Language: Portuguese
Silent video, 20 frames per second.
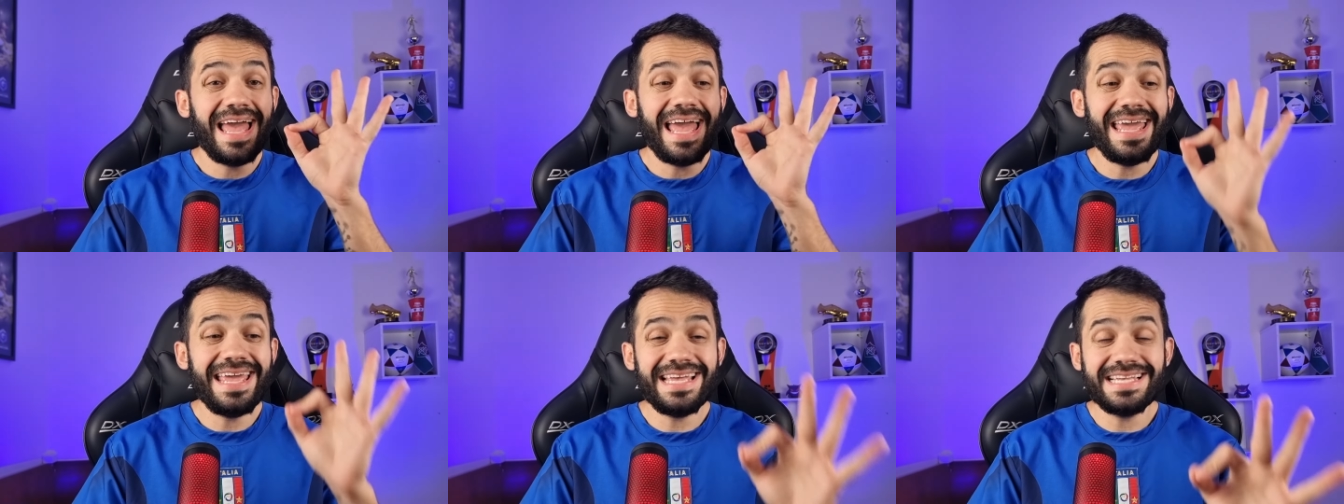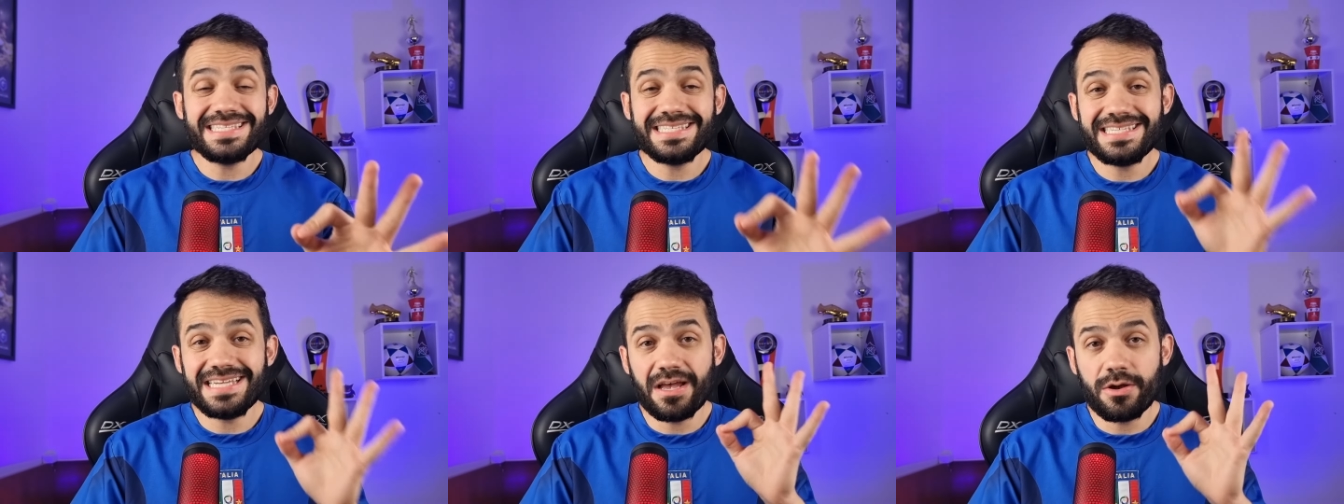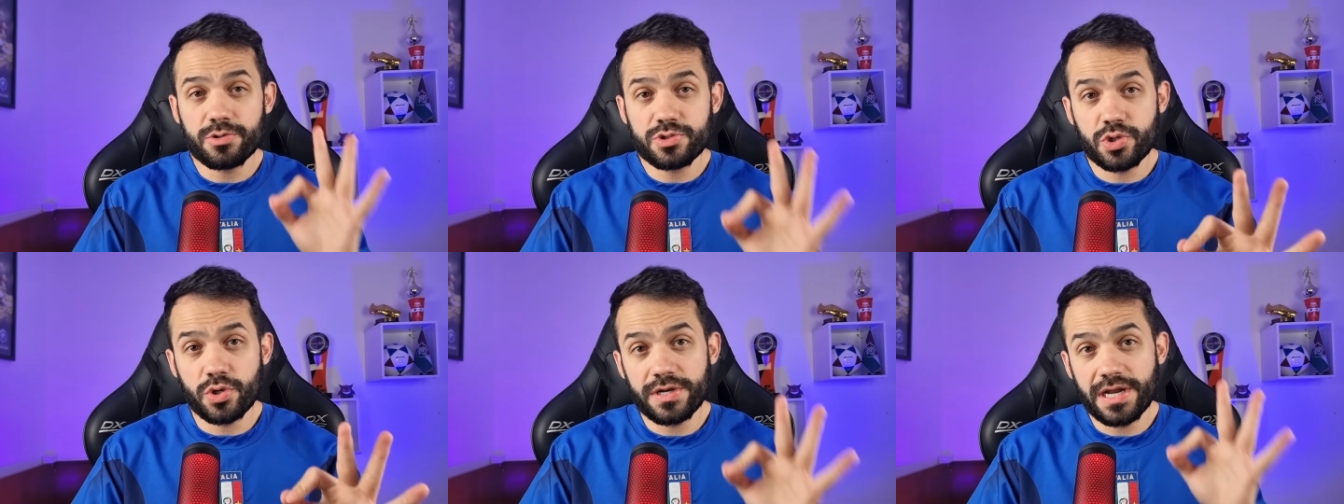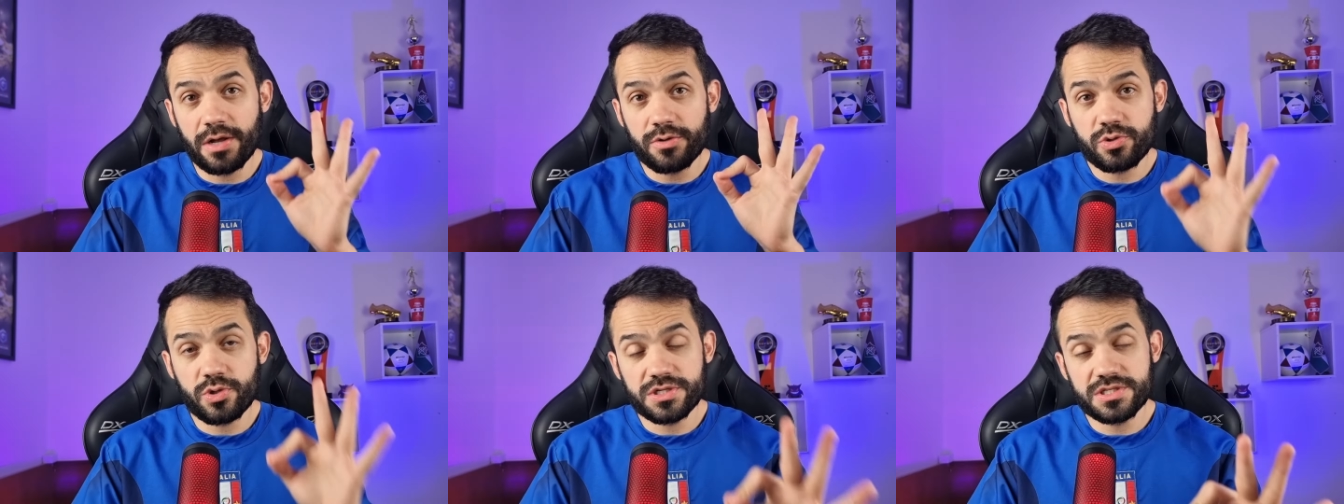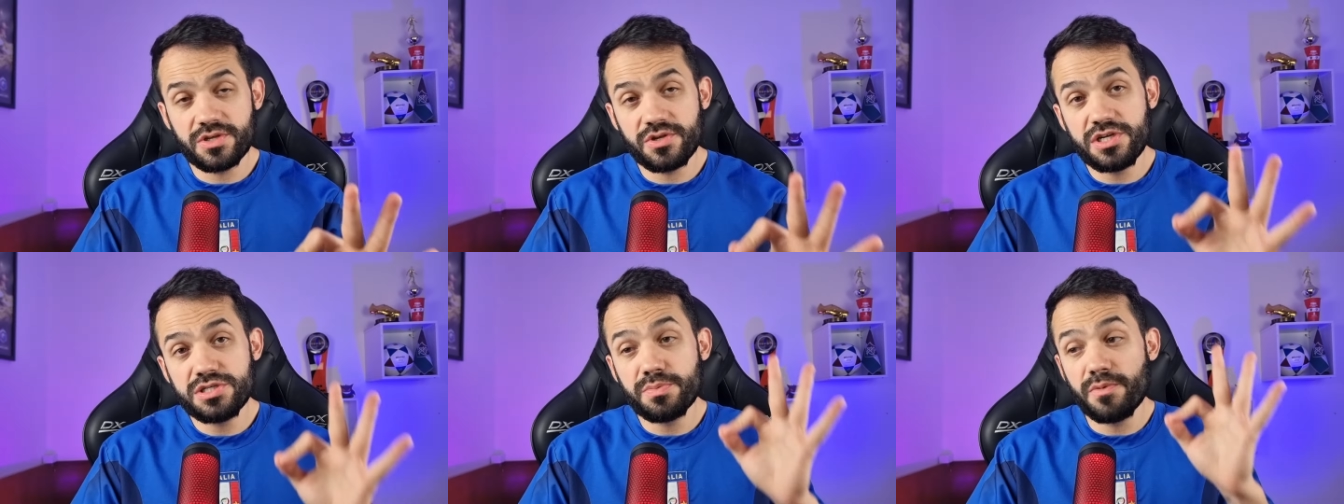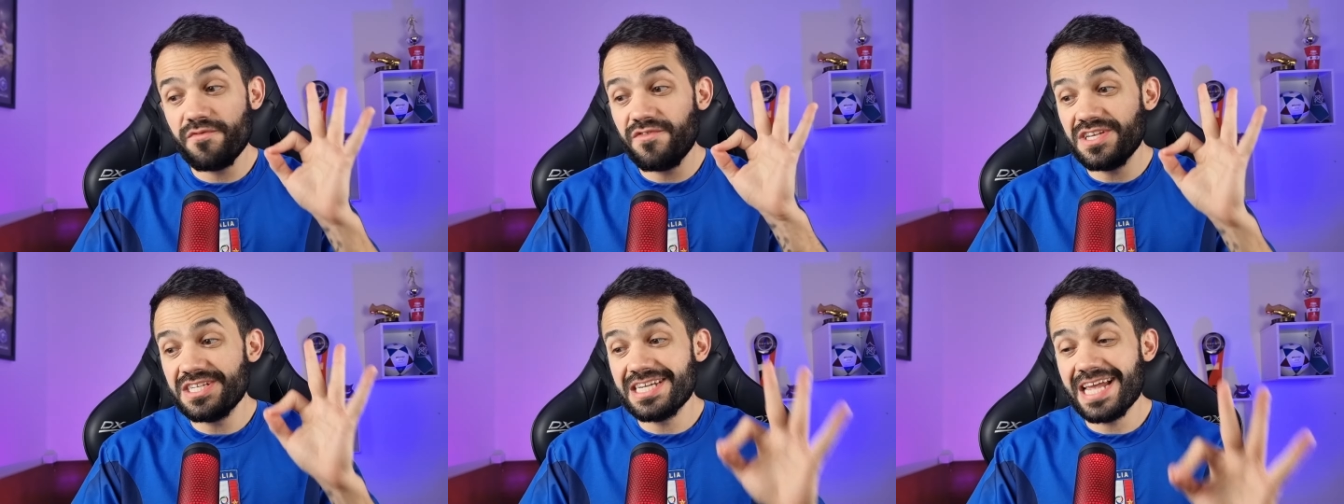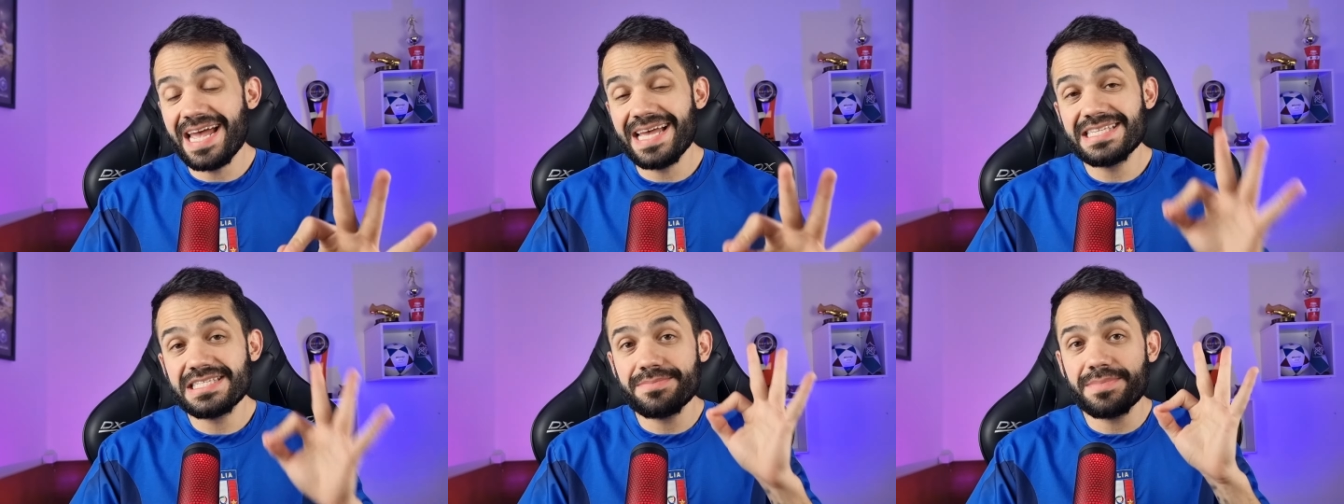Esse é o Jornal Torcedorismo
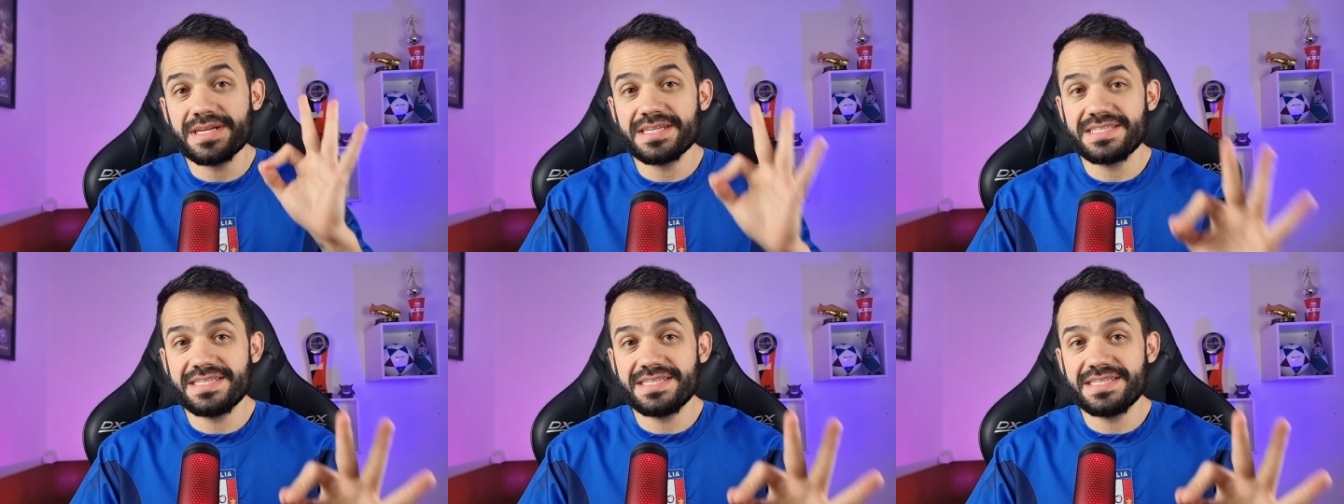27